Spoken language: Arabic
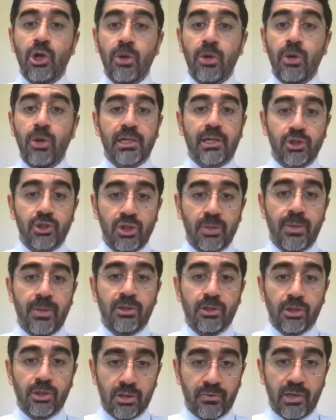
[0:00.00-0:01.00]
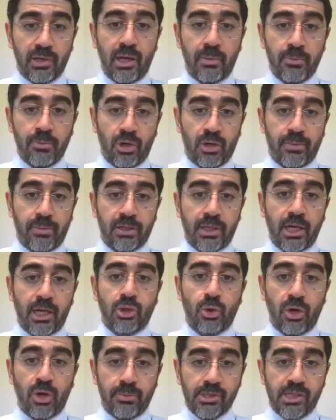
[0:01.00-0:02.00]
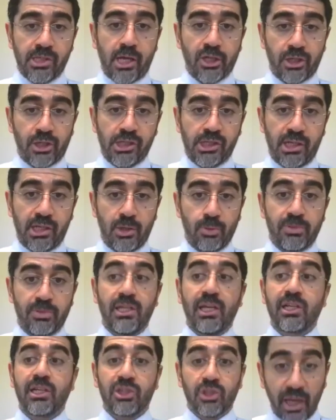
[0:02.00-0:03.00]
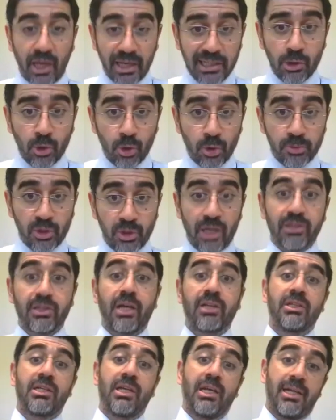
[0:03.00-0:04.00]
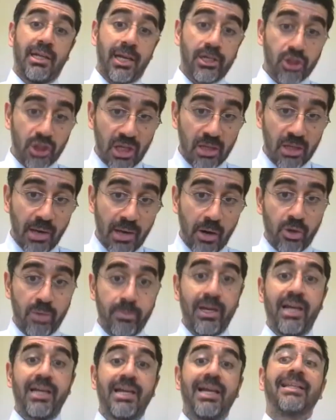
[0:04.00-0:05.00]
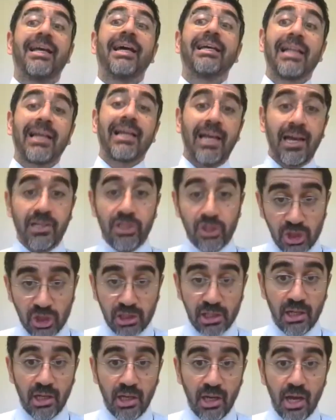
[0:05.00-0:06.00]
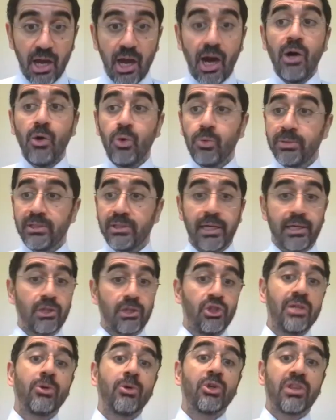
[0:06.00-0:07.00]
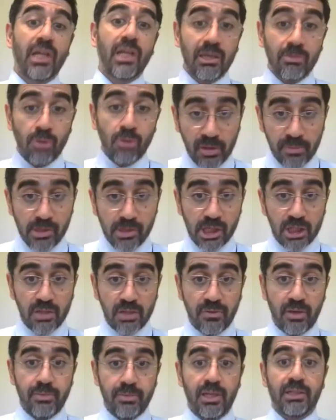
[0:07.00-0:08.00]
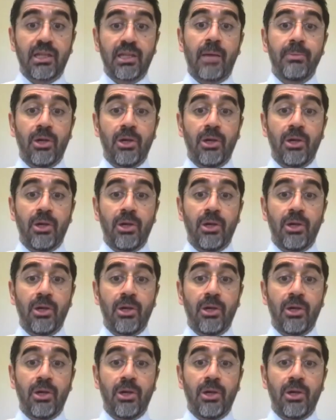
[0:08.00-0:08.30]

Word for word: شلون بدك تجيب هذا الطفل اللي عمره 14 او 15 سنه وبدك تقيده مشان تعطيه علاج كيماوي بعيادات الخارجيه او بدك تجيبه تنيمه بالمستشفى بدك